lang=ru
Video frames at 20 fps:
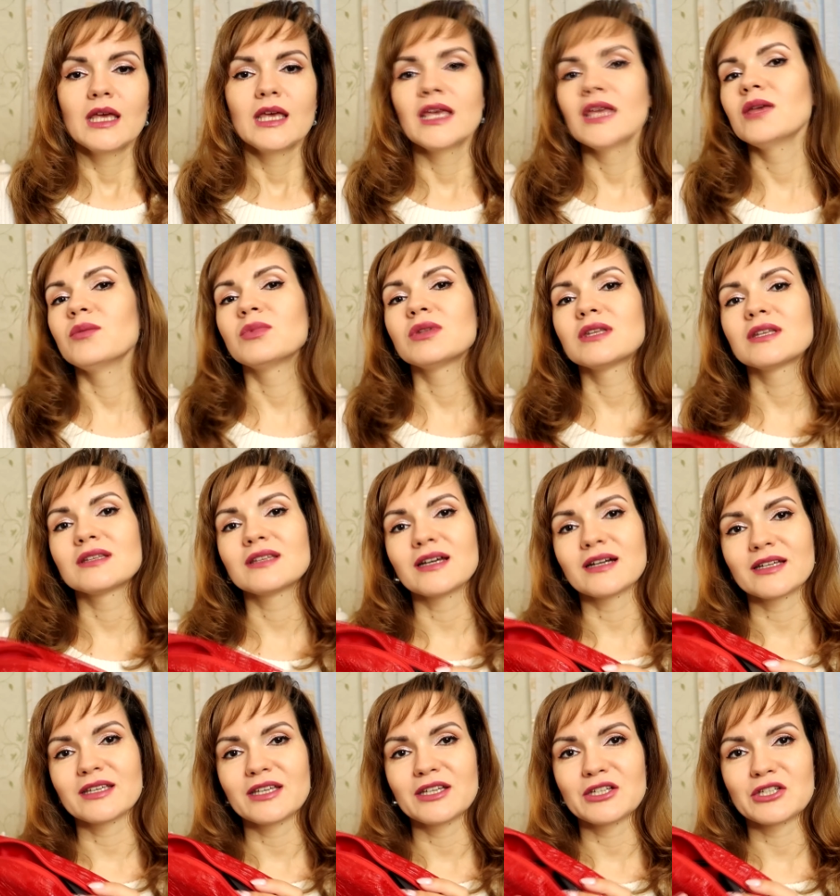И именно
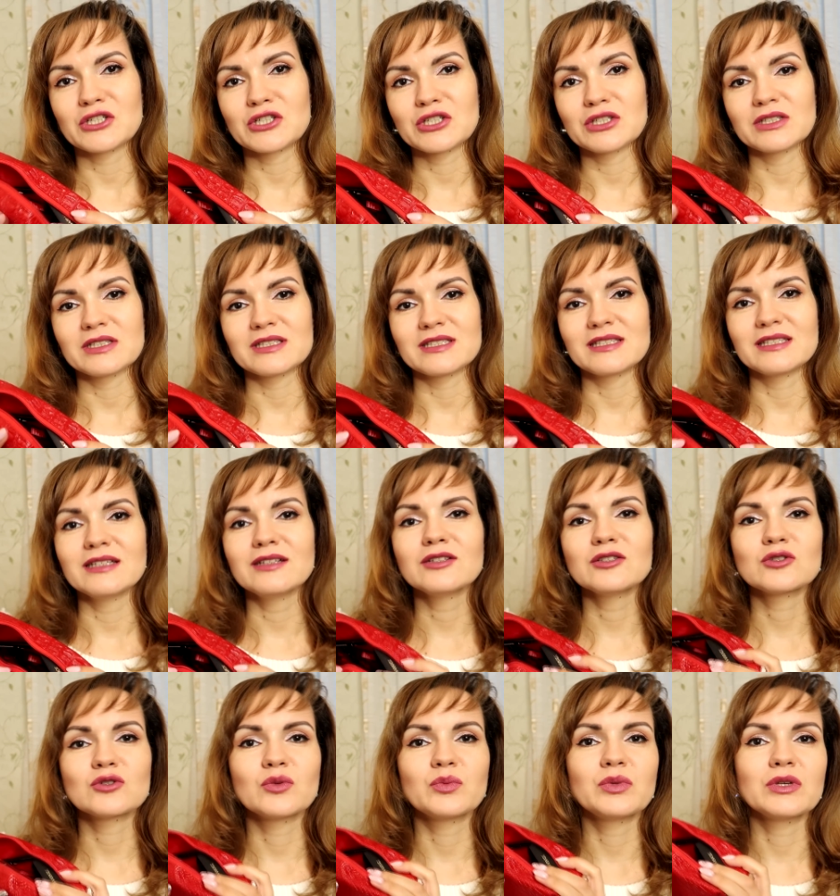так я решила
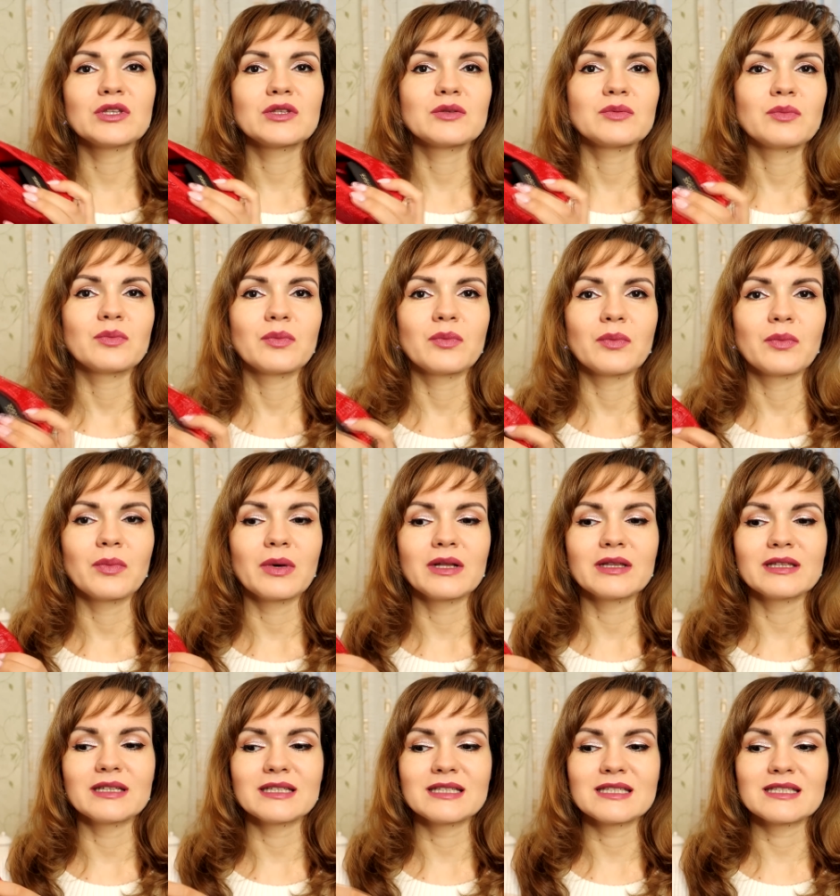сделать, купить
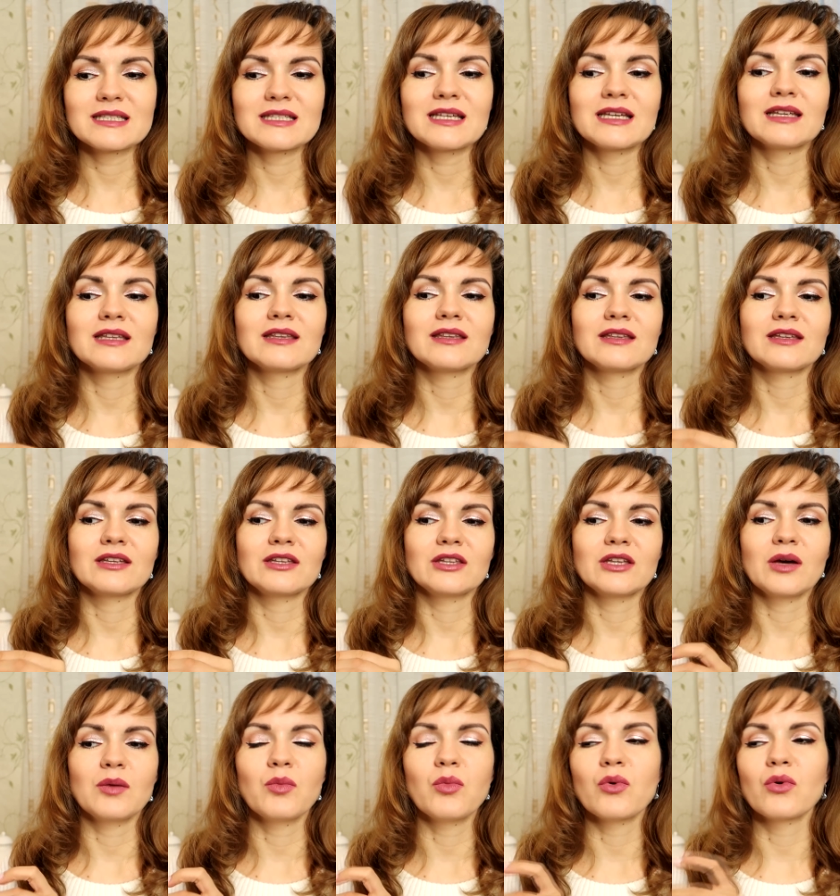полноценный
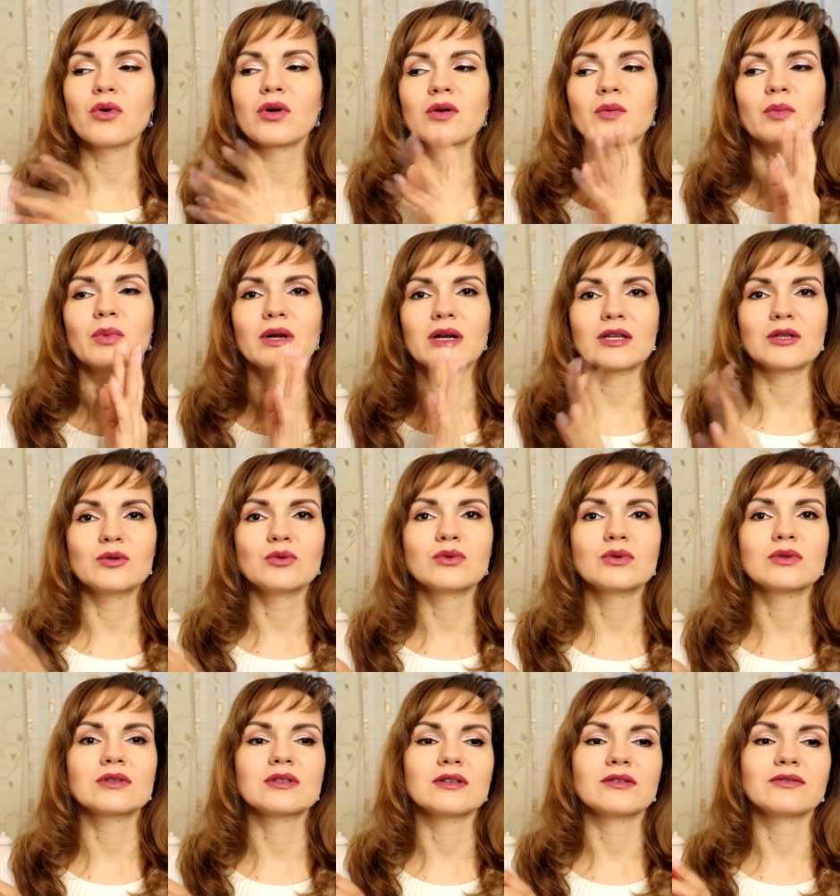набор
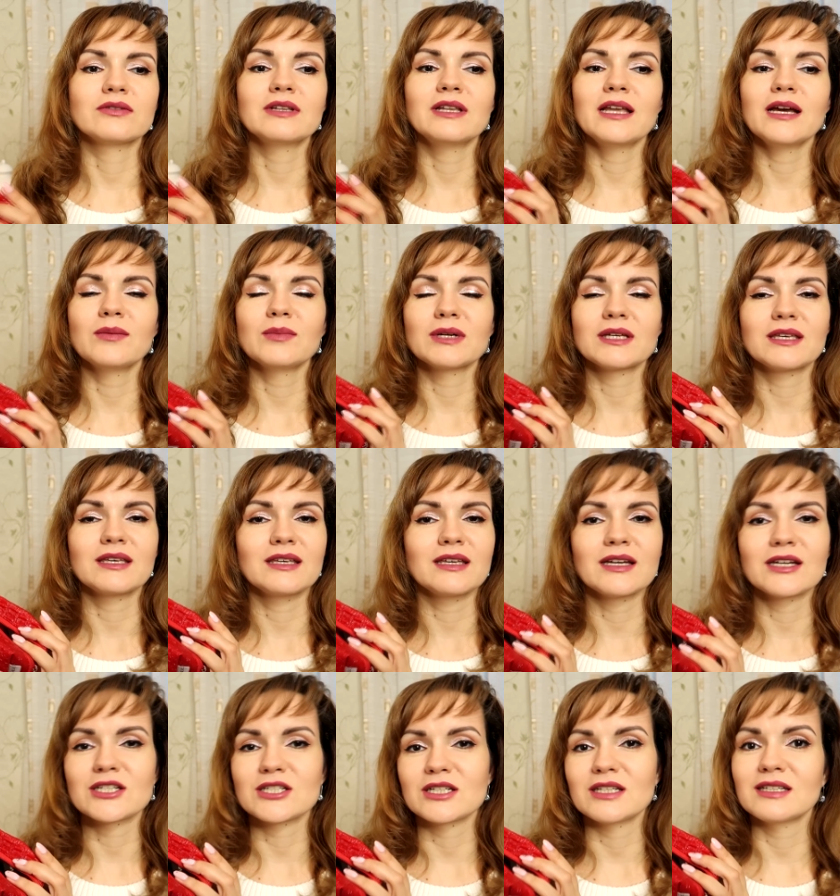продуктов для
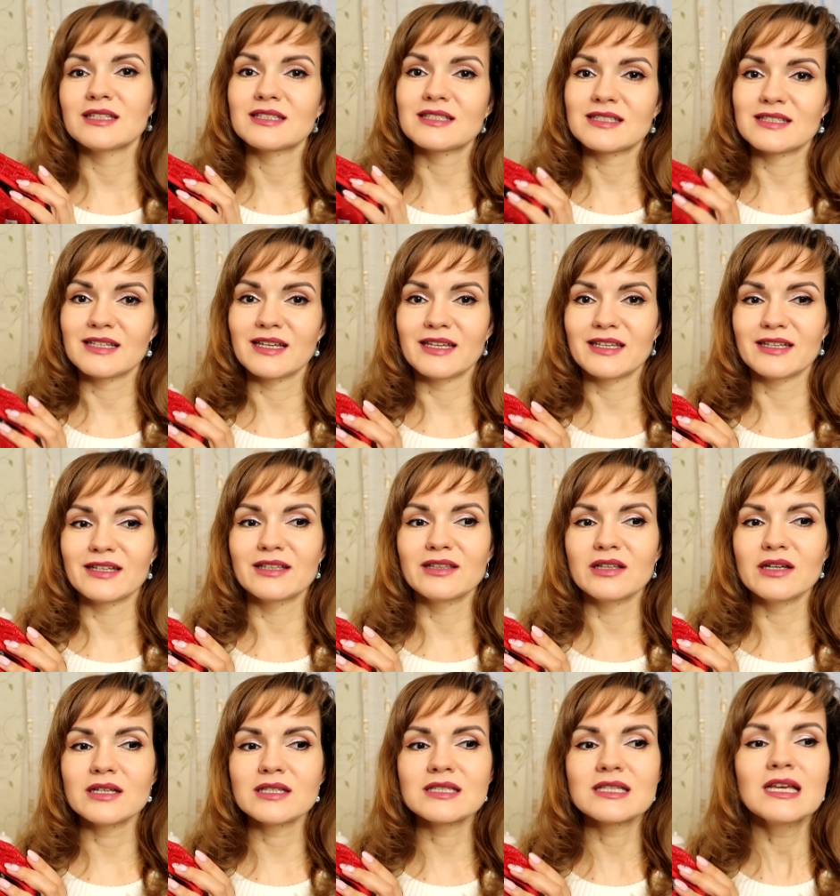макияжа лица и
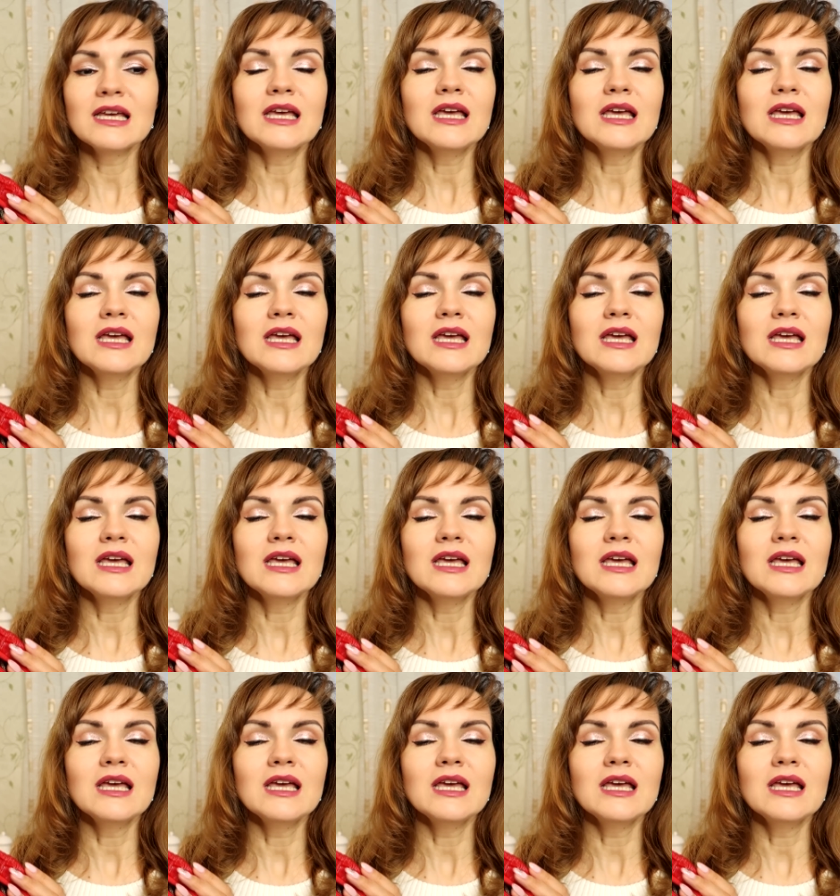глаз.